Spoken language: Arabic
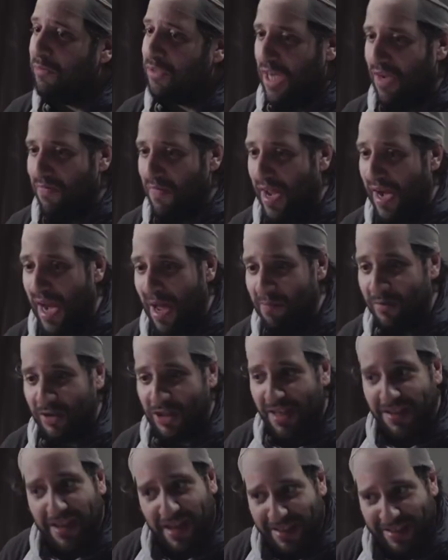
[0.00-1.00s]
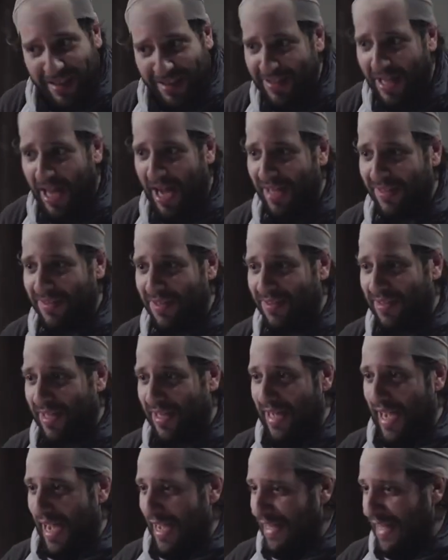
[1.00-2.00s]
مش عارف انا مش قادر اصدق
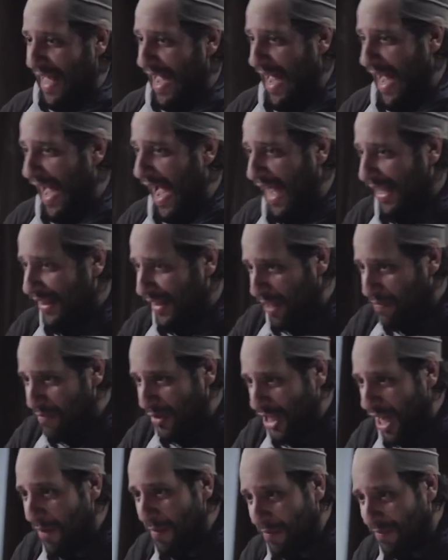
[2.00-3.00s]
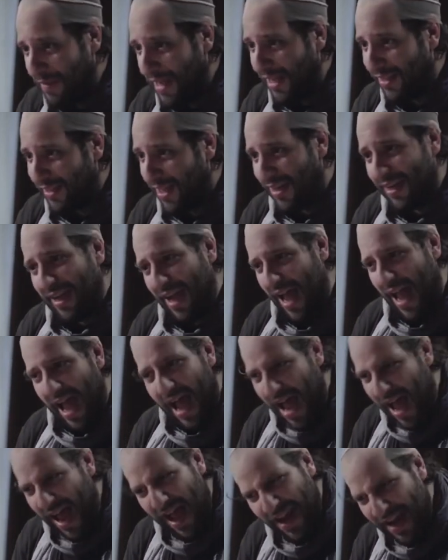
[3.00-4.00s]
حضرتك يعني ده حتى البيجامه بتاعتك
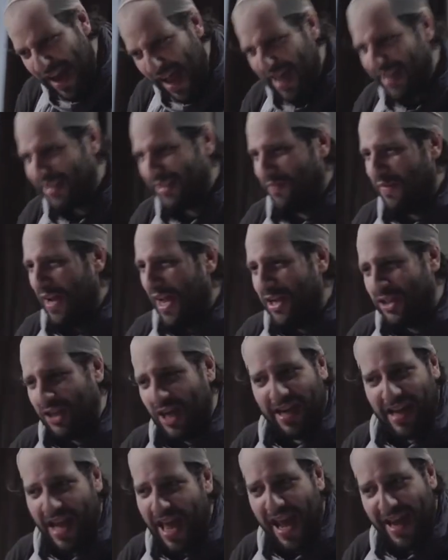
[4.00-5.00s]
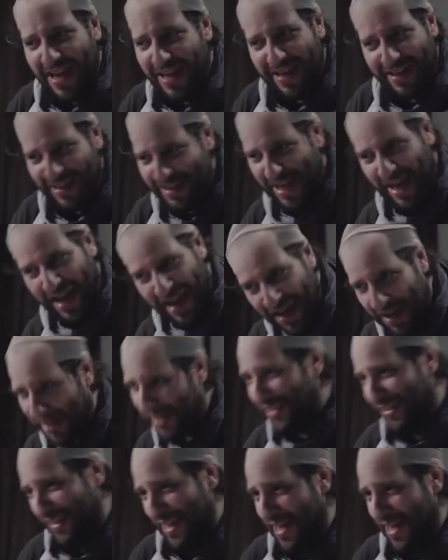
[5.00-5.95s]
انا اسف يعني شكلها يعر